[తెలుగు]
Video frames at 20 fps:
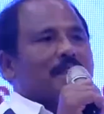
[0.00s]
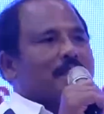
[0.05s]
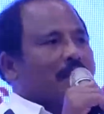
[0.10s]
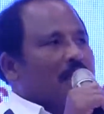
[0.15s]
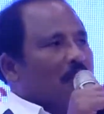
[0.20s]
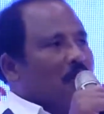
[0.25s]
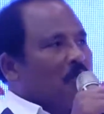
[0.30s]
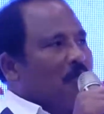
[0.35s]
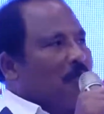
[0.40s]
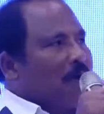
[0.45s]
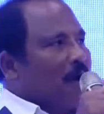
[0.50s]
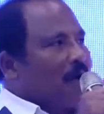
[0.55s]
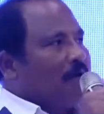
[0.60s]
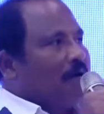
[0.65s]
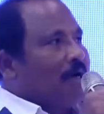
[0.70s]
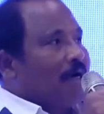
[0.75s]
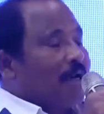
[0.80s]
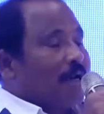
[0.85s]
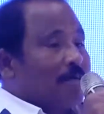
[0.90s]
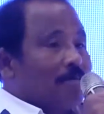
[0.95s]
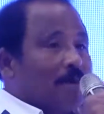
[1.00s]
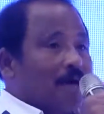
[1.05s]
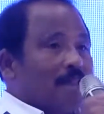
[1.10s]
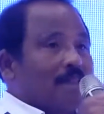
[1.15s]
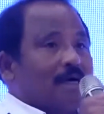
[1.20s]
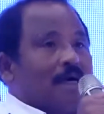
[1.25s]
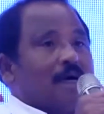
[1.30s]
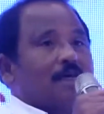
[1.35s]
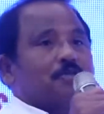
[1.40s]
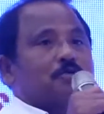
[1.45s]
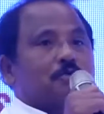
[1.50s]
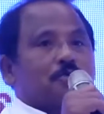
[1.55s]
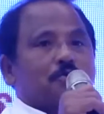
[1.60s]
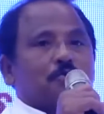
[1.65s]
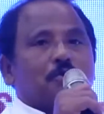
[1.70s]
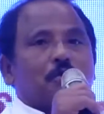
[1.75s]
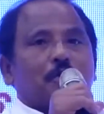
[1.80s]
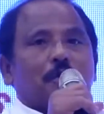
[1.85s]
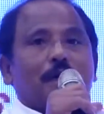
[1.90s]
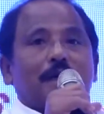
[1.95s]
తన కుమారుని నిర్మాతగా
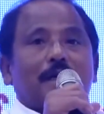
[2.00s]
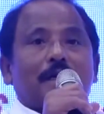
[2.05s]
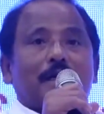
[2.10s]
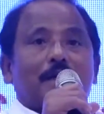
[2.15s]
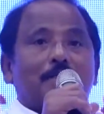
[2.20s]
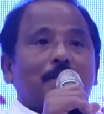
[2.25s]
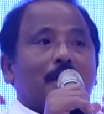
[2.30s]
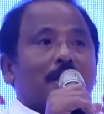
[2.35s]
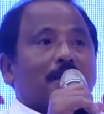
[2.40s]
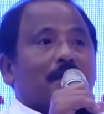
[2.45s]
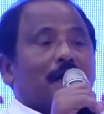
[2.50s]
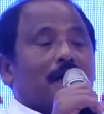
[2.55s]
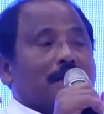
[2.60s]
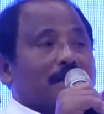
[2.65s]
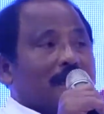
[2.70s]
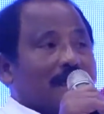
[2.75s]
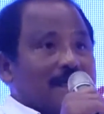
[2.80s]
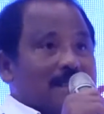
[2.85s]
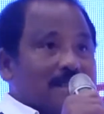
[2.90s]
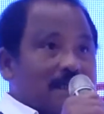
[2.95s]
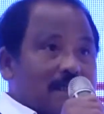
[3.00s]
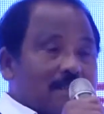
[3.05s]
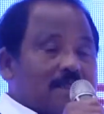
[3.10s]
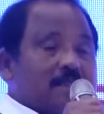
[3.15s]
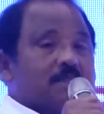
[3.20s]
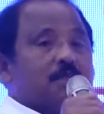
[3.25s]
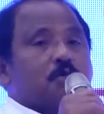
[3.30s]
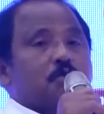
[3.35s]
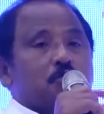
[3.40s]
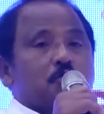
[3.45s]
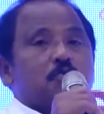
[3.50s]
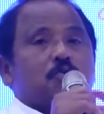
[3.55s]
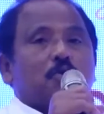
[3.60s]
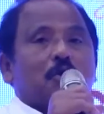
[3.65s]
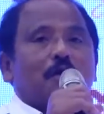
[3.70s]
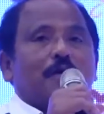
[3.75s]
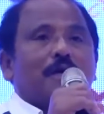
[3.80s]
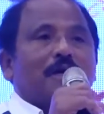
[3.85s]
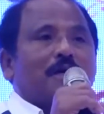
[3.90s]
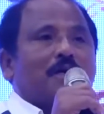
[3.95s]
చూసుకోవాలి నిర్మాతగా తన సక్సెస్ను
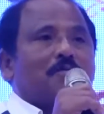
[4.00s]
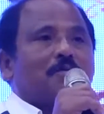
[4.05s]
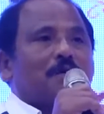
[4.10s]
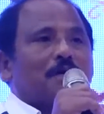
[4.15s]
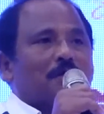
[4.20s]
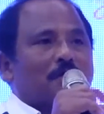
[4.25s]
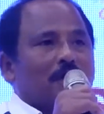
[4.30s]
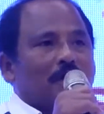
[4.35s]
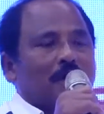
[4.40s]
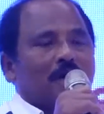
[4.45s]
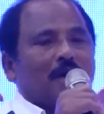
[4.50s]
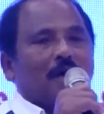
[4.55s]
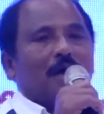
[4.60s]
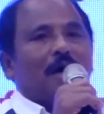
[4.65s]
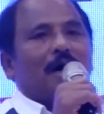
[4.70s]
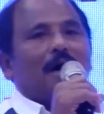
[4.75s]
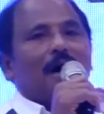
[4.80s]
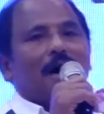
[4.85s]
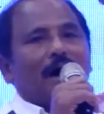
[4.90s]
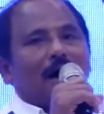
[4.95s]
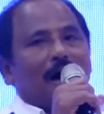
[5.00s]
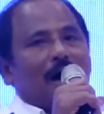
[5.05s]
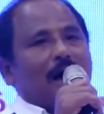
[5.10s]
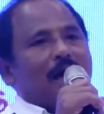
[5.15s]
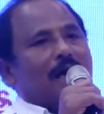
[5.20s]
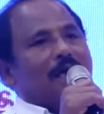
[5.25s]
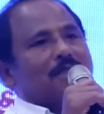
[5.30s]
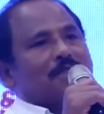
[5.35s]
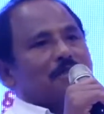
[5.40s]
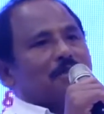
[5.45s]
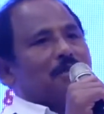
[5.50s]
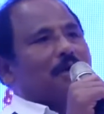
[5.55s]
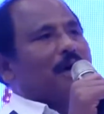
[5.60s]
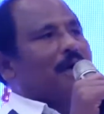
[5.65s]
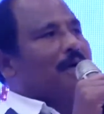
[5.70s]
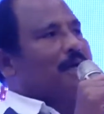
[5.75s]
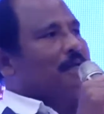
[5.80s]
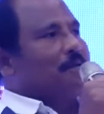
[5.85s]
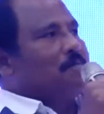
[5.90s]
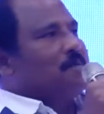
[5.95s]
చూసుకోవాలనేటువంటి ఒక ఆకాంక్షతో
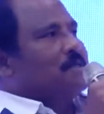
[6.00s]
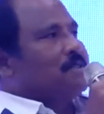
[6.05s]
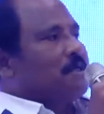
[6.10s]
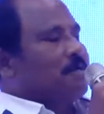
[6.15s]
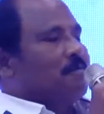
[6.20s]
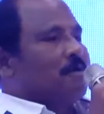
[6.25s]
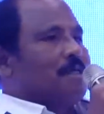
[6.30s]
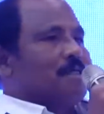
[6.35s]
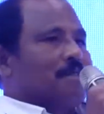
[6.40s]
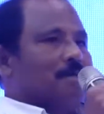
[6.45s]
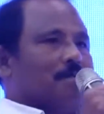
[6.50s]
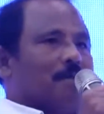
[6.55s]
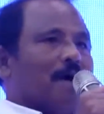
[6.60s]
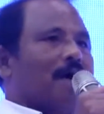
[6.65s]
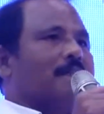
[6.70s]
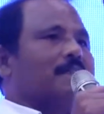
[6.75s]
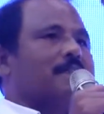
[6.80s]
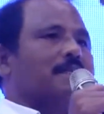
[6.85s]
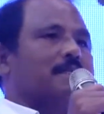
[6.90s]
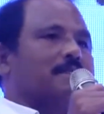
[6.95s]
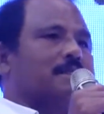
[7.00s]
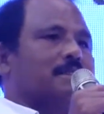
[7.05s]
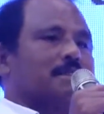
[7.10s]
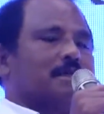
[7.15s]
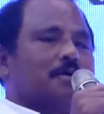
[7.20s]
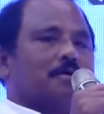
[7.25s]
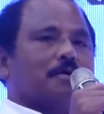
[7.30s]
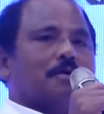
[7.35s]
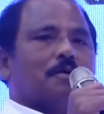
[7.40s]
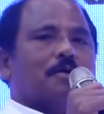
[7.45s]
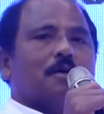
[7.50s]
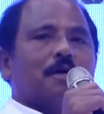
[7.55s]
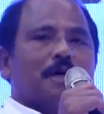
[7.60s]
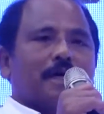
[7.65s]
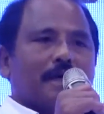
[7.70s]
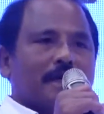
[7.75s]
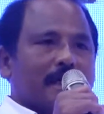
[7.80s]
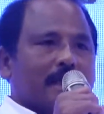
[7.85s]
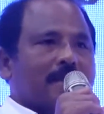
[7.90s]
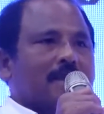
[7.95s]
ఆయన నిర్మించినటువంటి సింహాద్రి చిత్రం
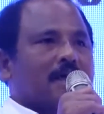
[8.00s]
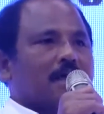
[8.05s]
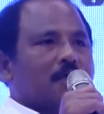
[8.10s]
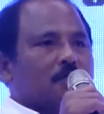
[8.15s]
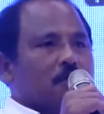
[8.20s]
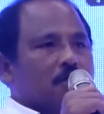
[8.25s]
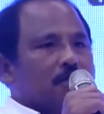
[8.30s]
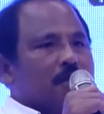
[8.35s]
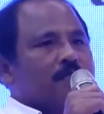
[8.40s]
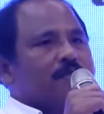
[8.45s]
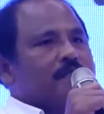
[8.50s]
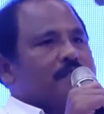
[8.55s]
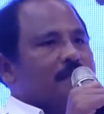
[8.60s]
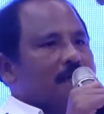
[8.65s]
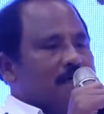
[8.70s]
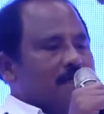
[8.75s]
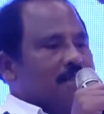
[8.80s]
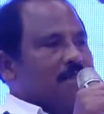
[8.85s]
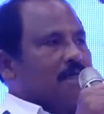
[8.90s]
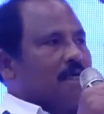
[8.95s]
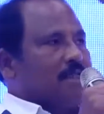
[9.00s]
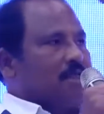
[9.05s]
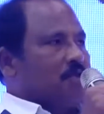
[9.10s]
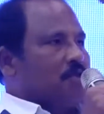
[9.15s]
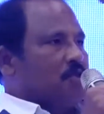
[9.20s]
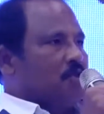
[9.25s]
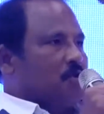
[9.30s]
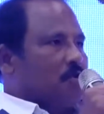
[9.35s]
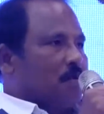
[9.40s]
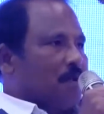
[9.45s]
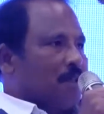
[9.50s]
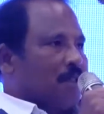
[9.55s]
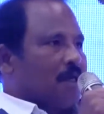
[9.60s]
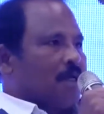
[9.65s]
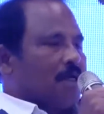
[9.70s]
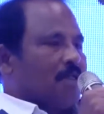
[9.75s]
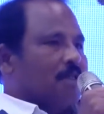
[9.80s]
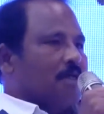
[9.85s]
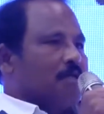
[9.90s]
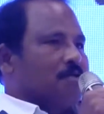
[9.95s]
ఎంత అద్భుత విజయాన్ని సాధించిందో
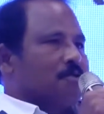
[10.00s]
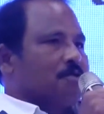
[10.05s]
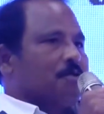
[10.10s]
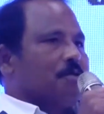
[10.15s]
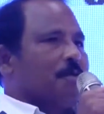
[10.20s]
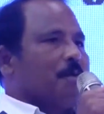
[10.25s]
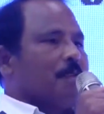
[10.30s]
మనందరికీ తెలుసు